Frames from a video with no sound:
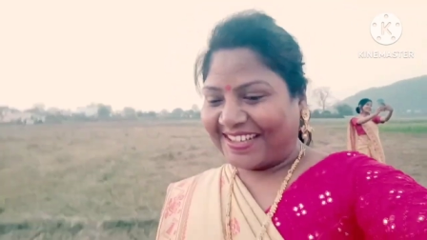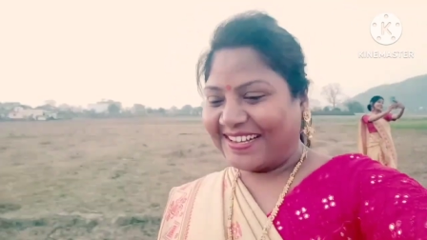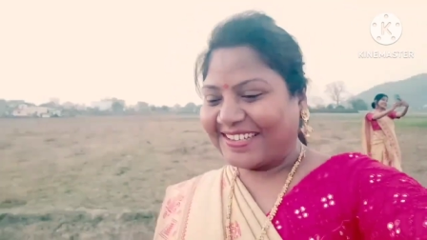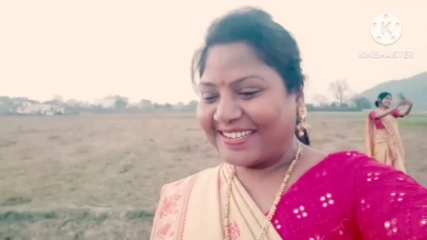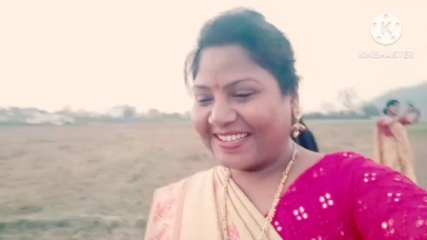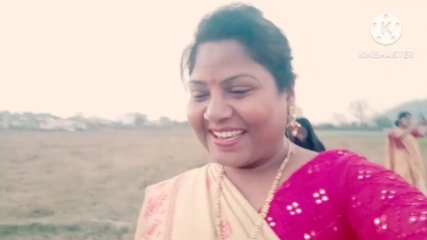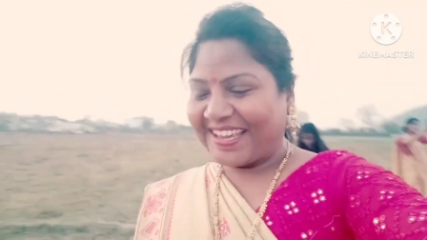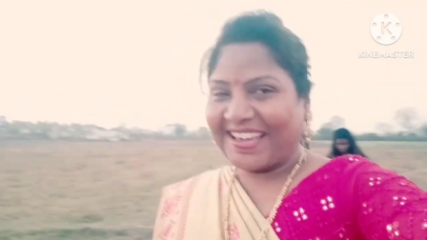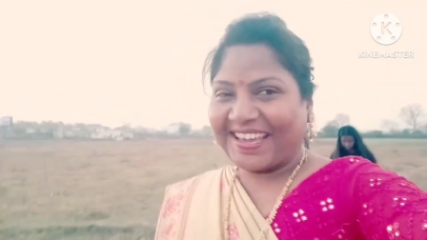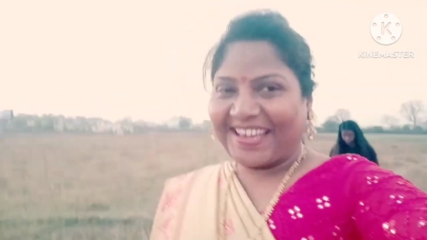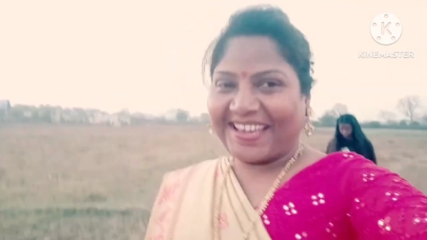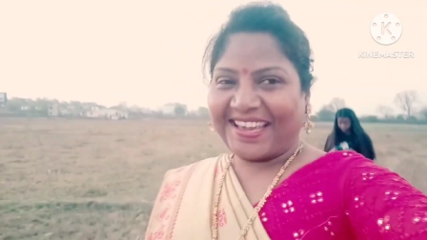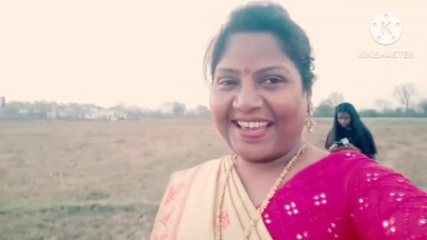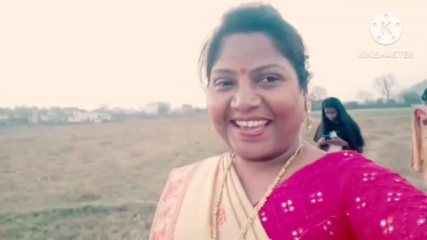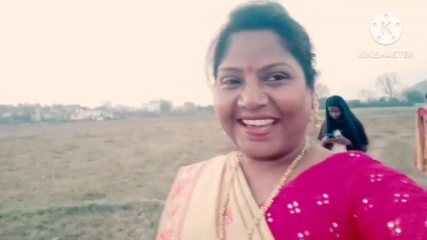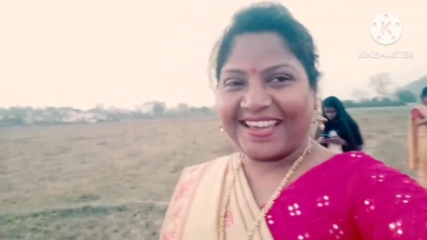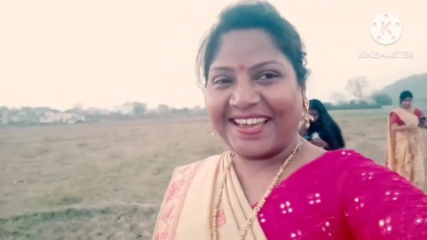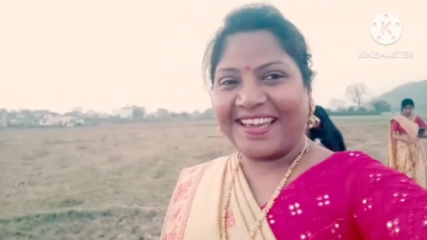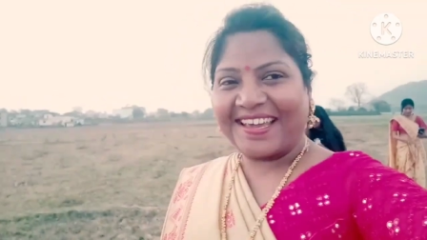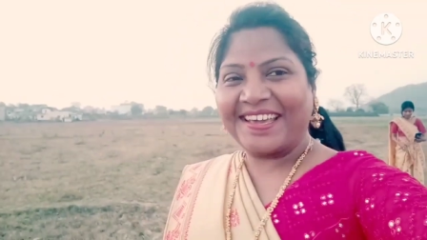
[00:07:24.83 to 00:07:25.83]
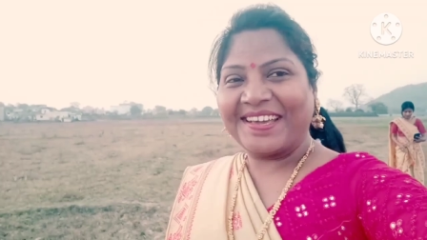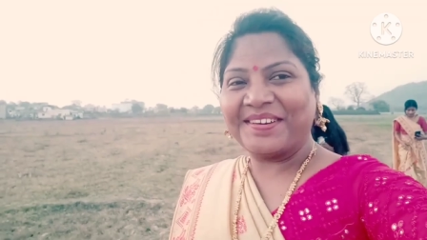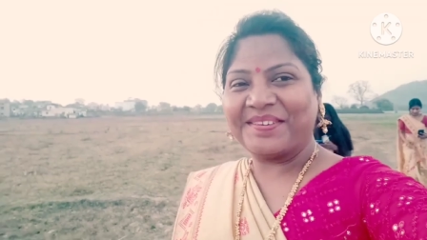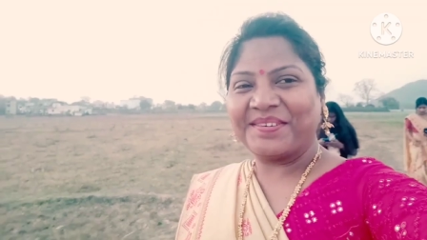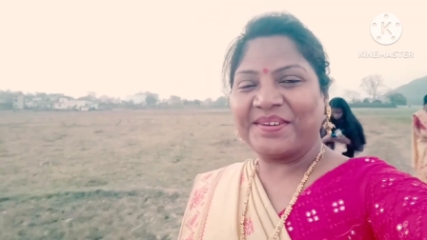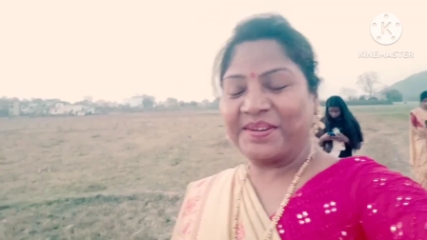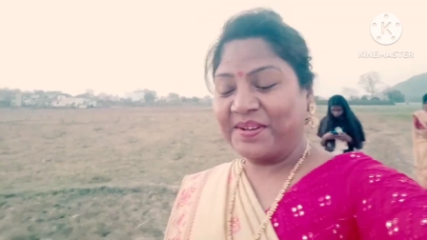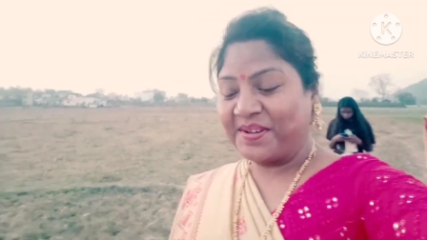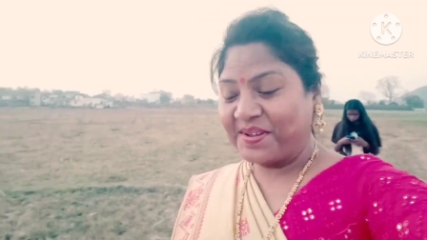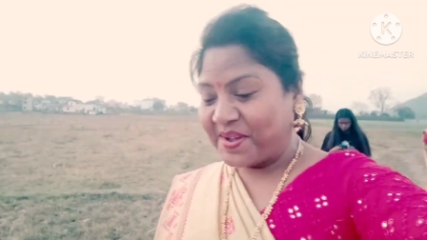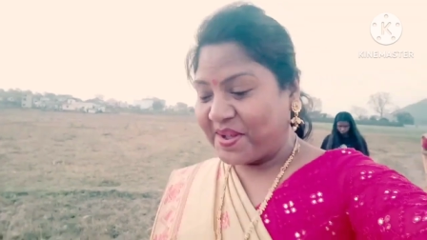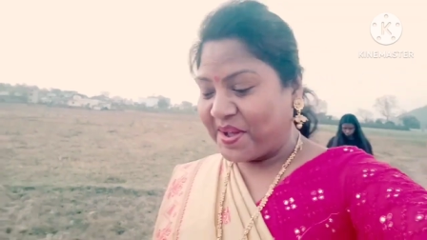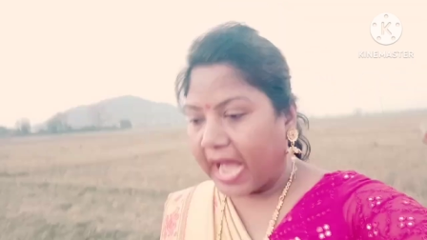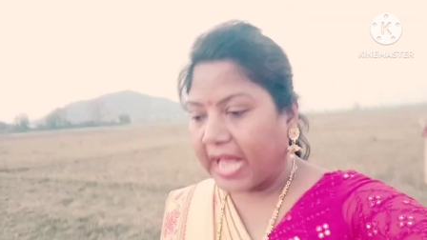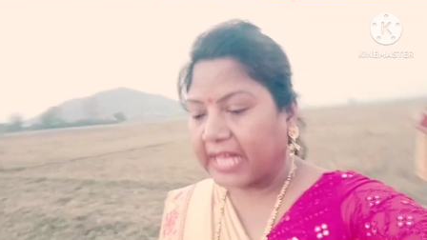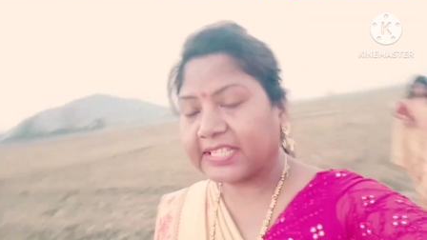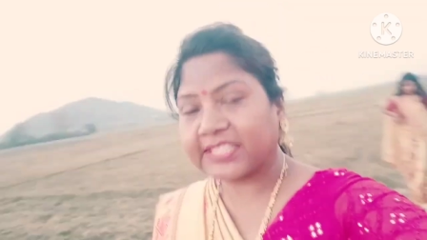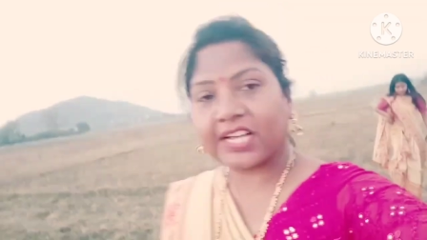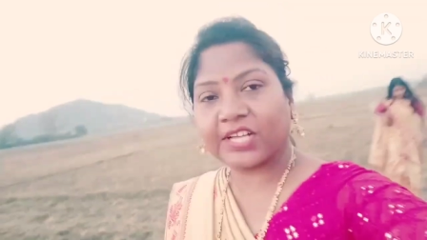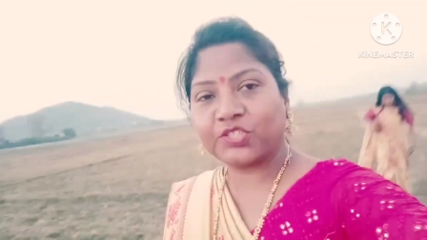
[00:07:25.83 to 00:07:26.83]
ओके
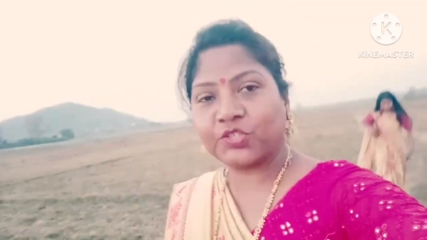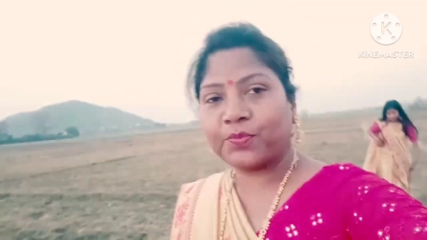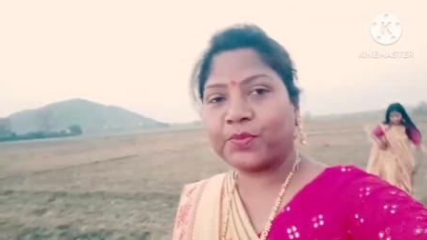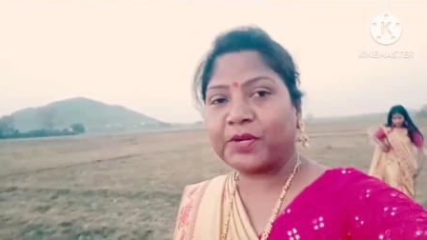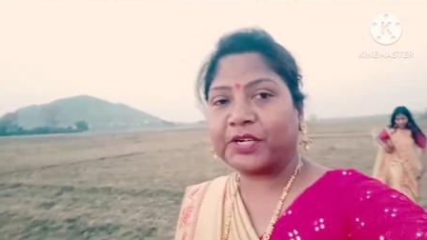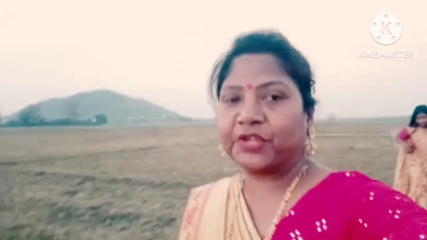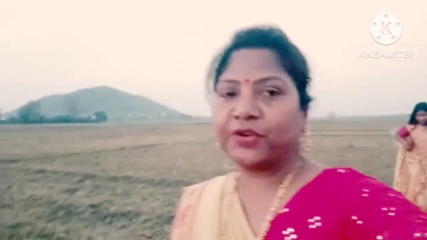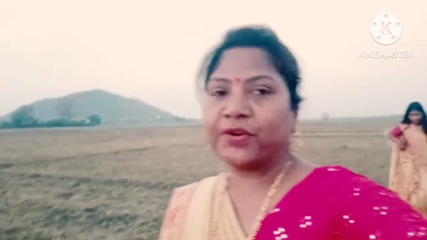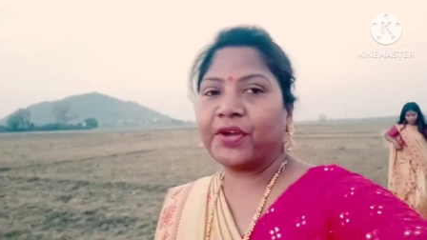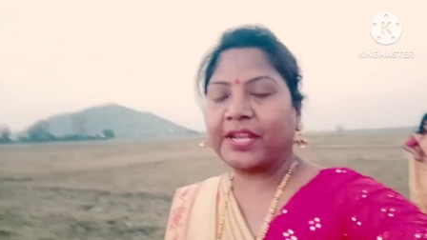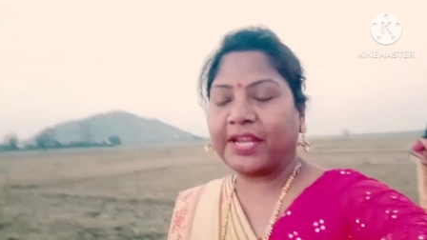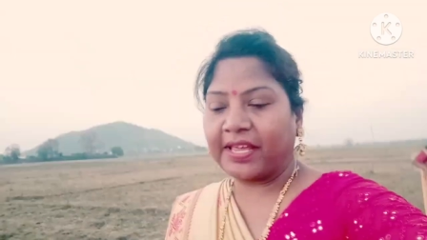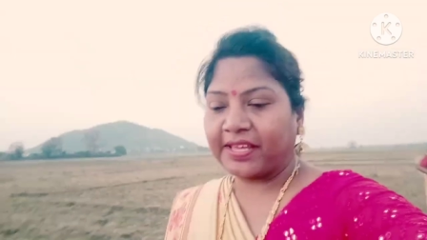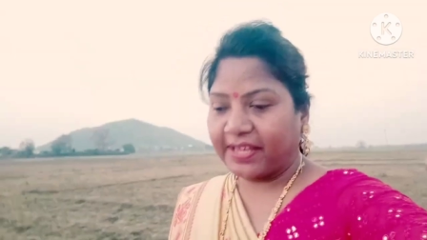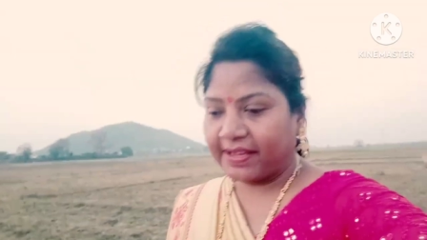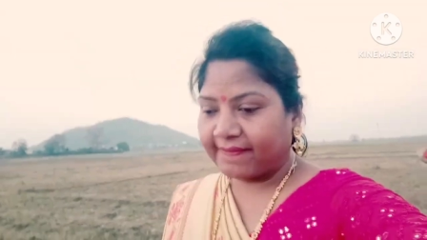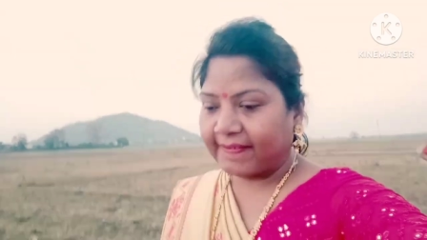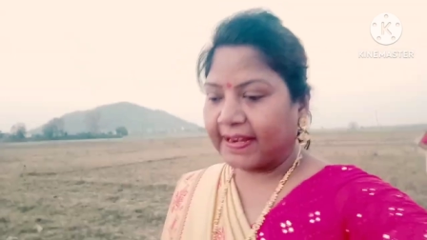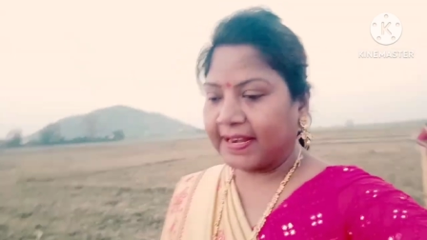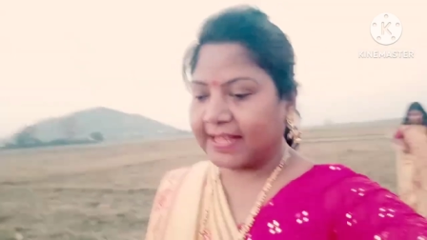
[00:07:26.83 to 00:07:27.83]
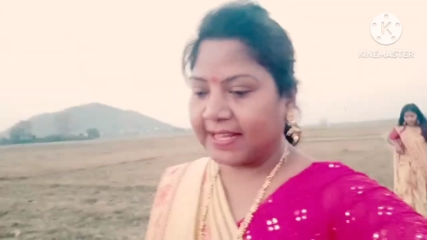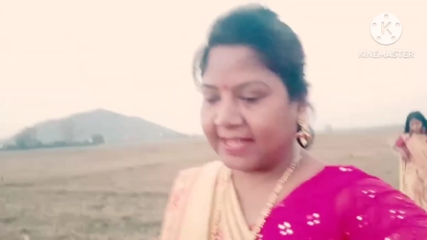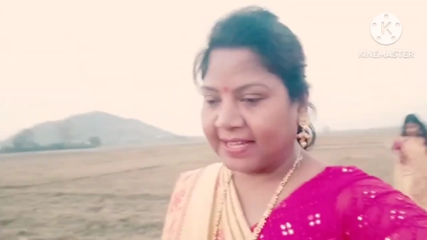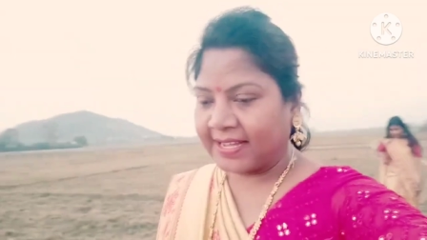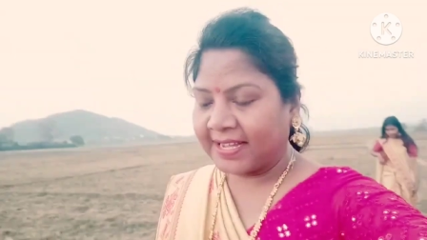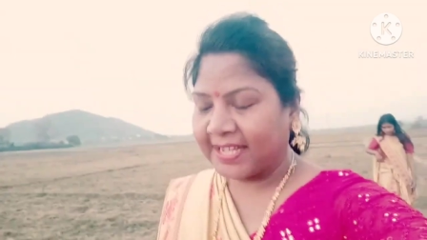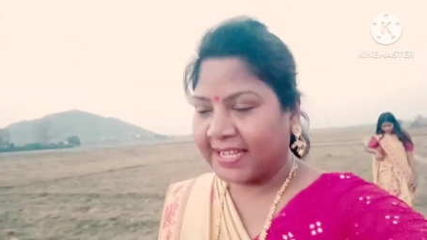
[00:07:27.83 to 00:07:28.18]
बाय जो वीडियो है ना ये वाला